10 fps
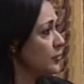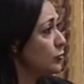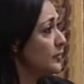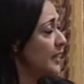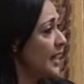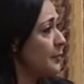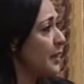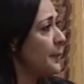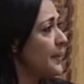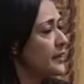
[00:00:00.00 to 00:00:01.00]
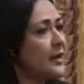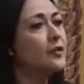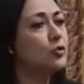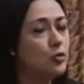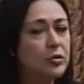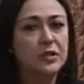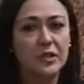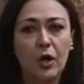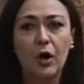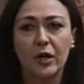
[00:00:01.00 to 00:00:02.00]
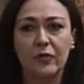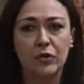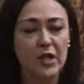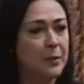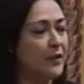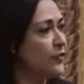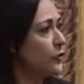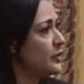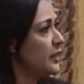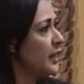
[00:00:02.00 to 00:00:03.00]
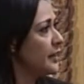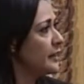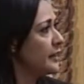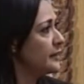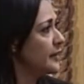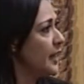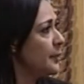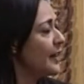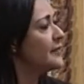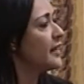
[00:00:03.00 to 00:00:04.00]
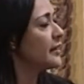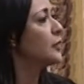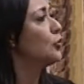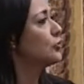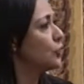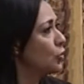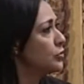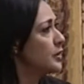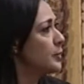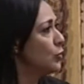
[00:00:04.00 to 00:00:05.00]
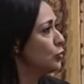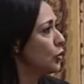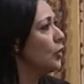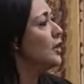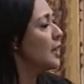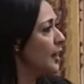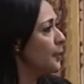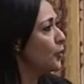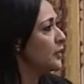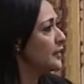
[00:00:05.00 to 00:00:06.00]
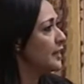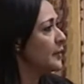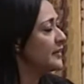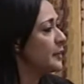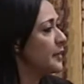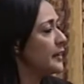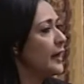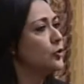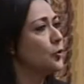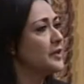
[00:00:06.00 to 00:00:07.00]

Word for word: sul tema perché tutti noi vogliamo affrontare il tema e dare il nostro contributo eh, politicamente parlando.